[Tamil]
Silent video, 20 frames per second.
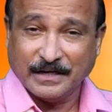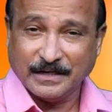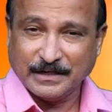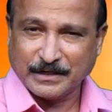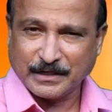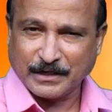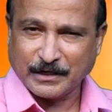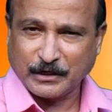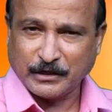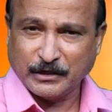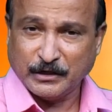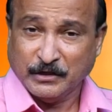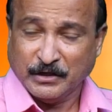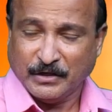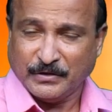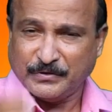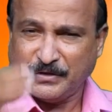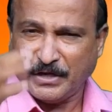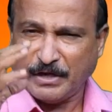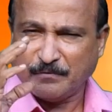இன்றைக்கு
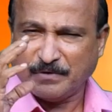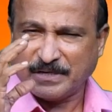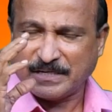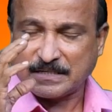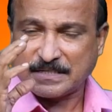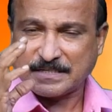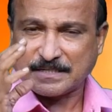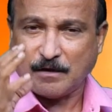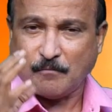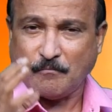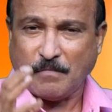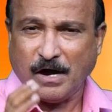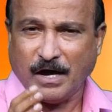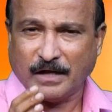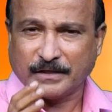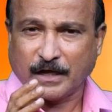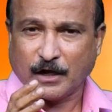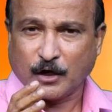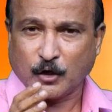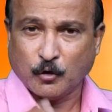தெய்வீக
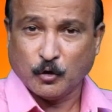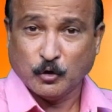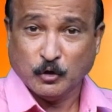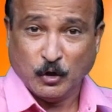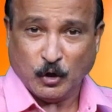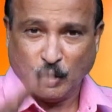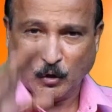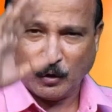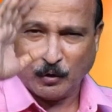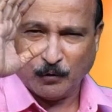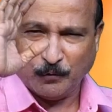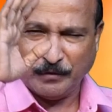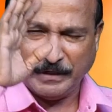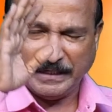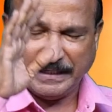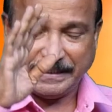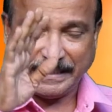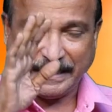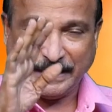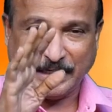சமாதானம் உங்கள்
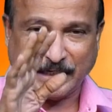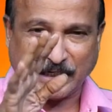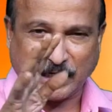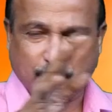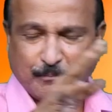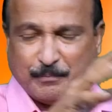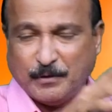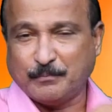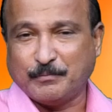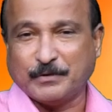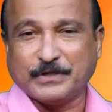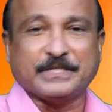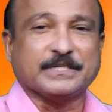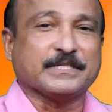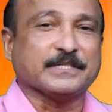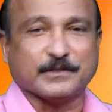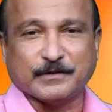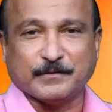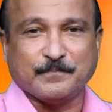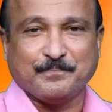வீட்டை நிரப்ப
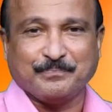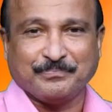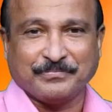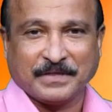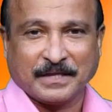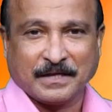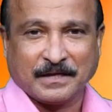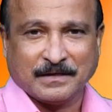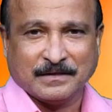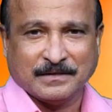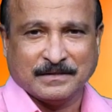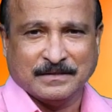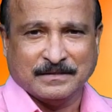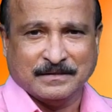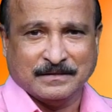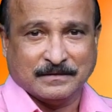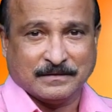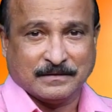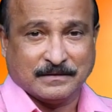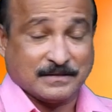போகிறது
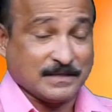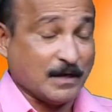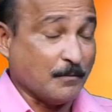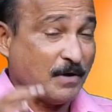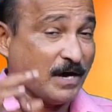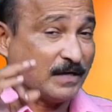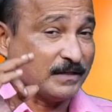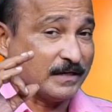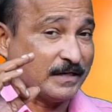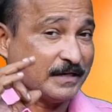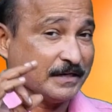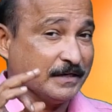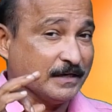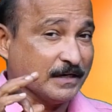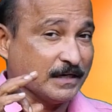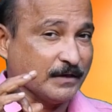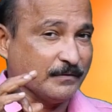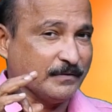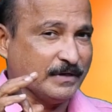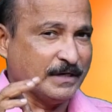சமாதானம்
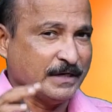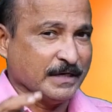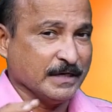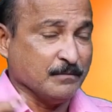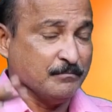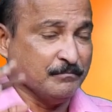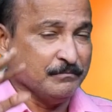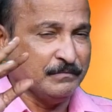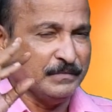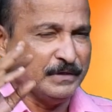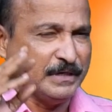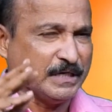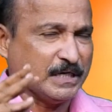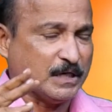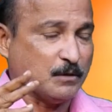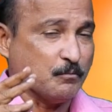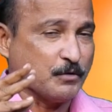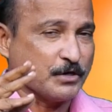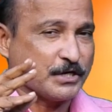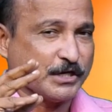இருக்க வேண்டிய
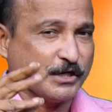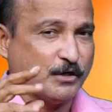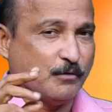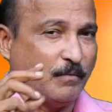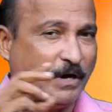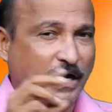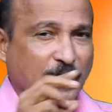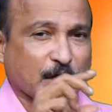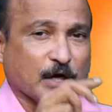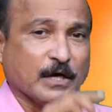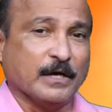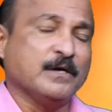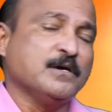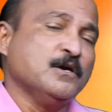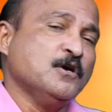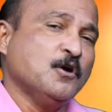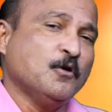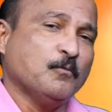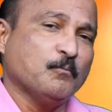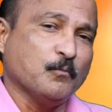மிக முக்கியமான
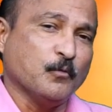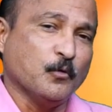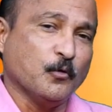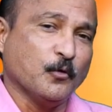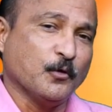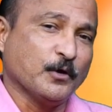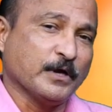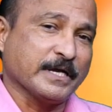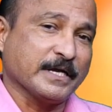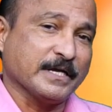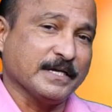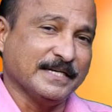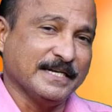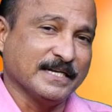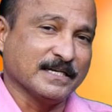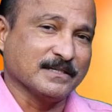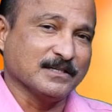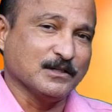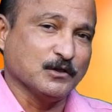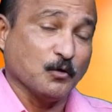மூணு
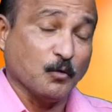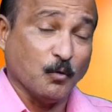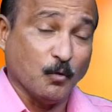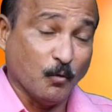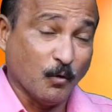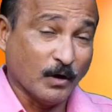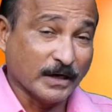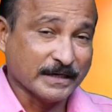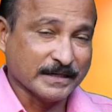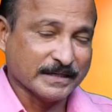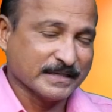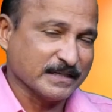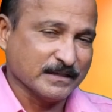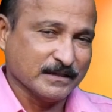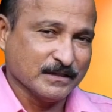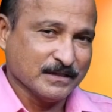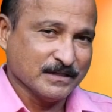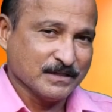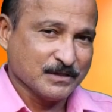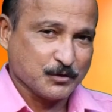இடங்கள் ஒன்று
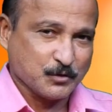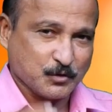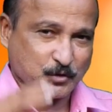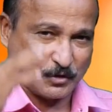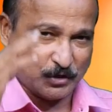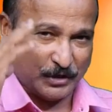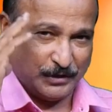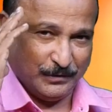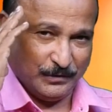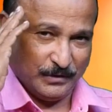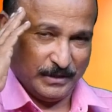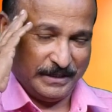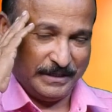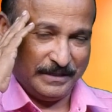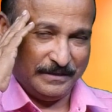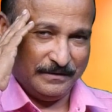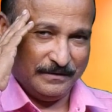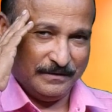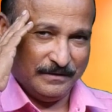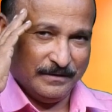சிந்தை
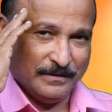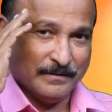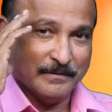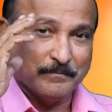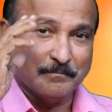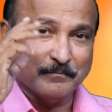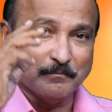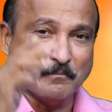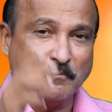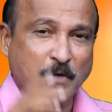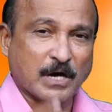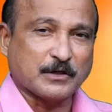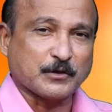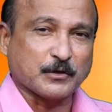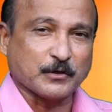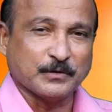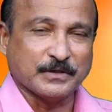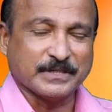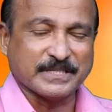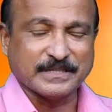
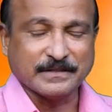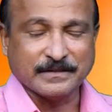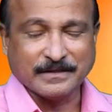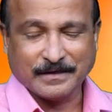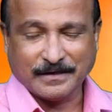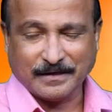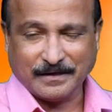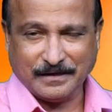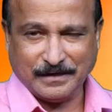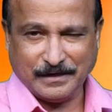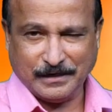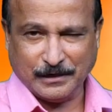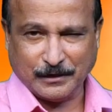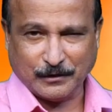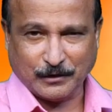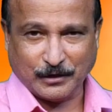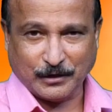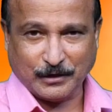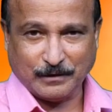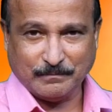மற்றொன்று
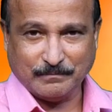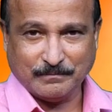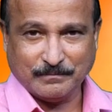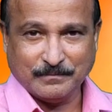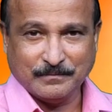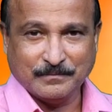இருதயம்